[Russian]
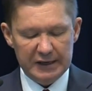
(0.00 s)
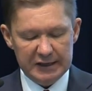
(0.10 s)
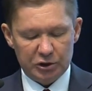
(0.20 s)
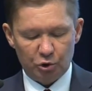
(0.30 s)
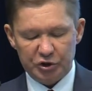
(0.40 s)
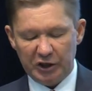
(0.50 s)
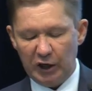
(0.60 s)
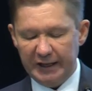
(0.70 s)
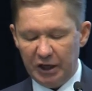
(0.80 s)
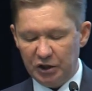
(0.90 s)
сооружение
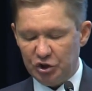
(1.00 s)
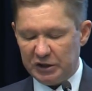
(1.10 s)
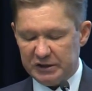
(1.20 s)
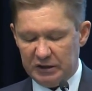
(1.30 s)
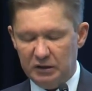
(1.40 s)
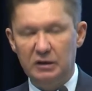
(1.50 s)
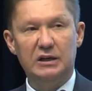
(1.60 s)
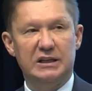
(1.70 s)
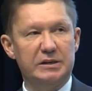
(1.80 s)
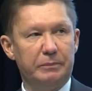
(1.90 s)
линейной части
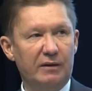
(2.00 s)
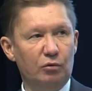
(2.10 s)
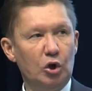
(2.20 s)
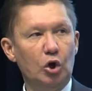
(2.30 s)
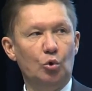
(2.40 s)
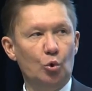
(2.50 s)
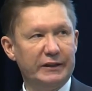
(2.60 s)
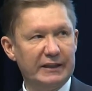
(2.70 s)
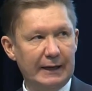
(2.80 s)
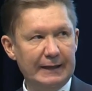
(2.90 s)
газопровода
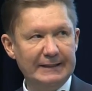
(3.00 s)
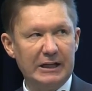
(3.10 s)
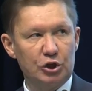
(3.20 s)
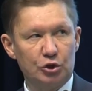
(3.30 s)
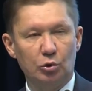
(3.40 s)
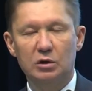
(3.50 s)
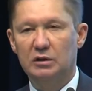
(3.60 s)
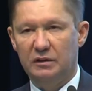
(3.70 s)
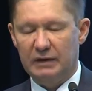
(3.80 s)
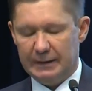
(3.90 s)

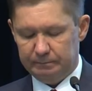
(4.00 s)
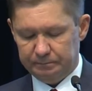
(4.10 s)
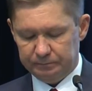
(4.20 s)
Ухта-Торжок-2.